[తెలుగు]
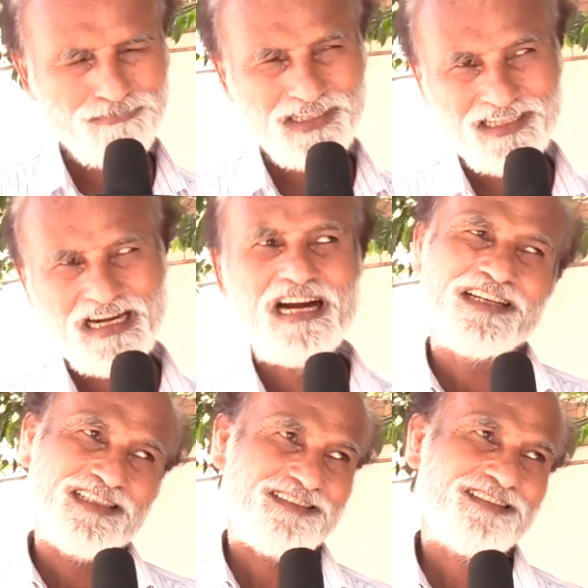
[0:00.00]
మన
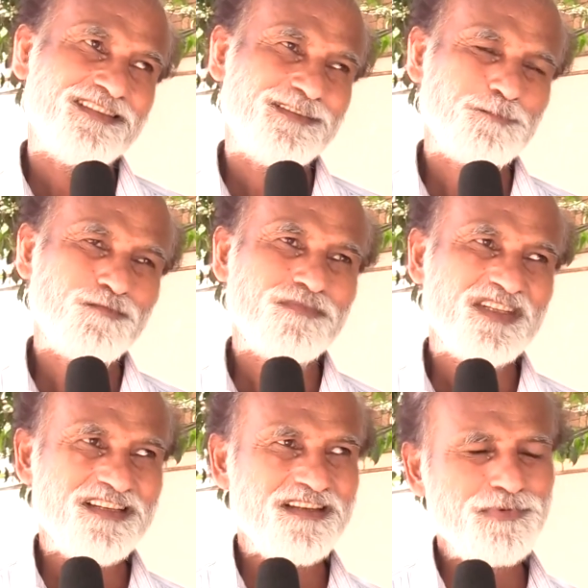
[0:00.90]
కాంగ్రెస్
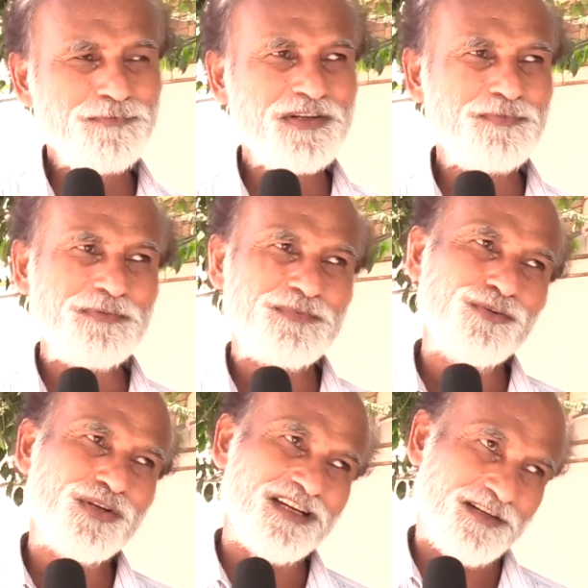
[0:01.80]
ఫిఫ్టీ ఫిఫ్టీ
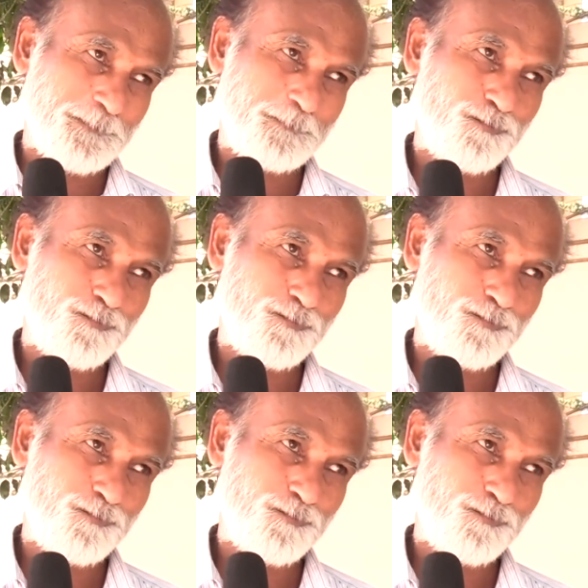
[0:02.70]
ఉన్నారు